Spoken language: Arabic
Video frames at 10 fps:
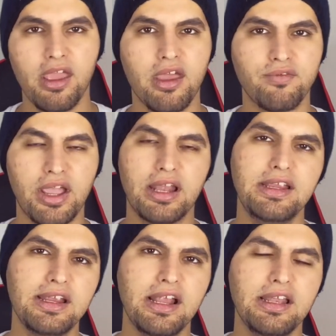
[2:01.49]

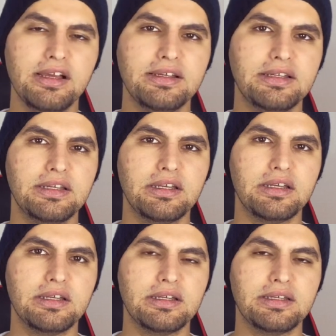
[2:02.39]
فخلينا هلا
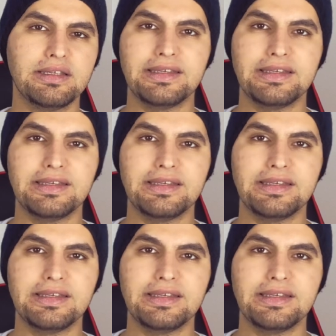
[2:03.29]
آه،